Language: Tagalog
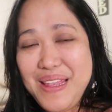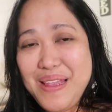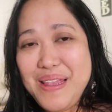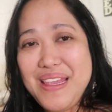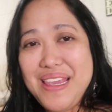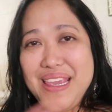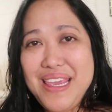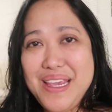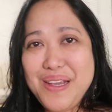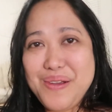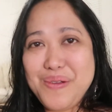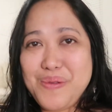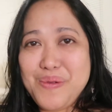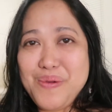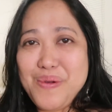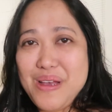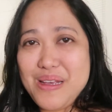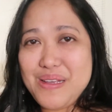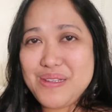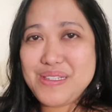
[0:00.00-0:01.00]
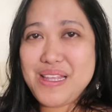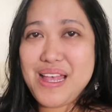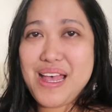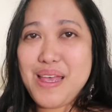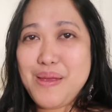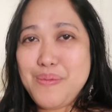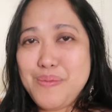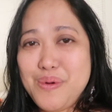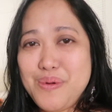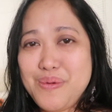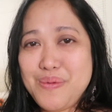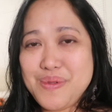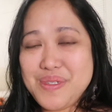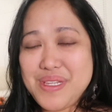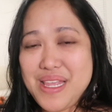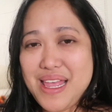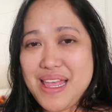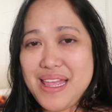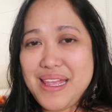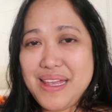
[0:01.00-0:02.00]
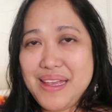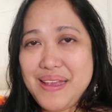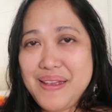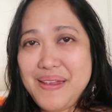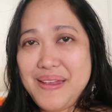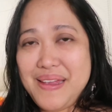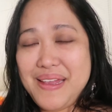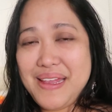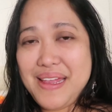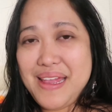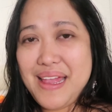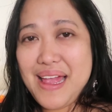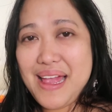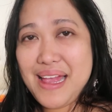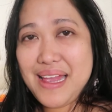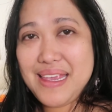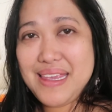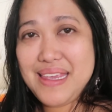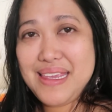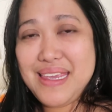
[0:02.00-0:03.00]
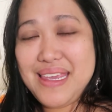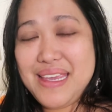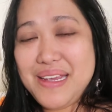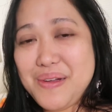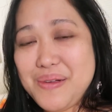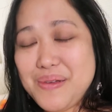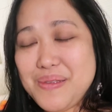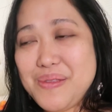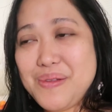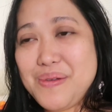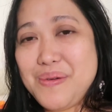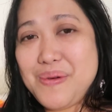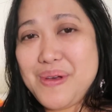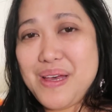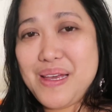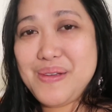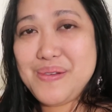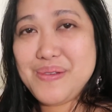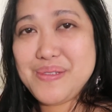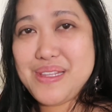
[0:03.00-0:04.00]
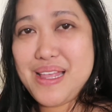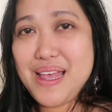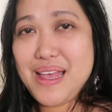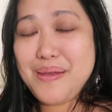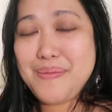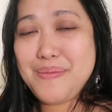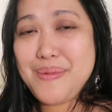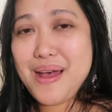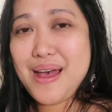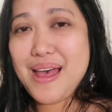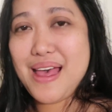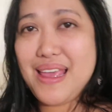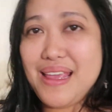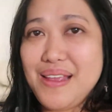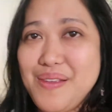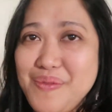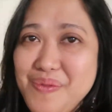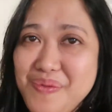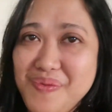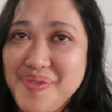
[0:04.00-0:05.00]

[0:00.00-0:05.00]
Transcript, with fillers: Iikot ko kayo sa akin buong sa Ak iikot ko kayo sa akin bahay.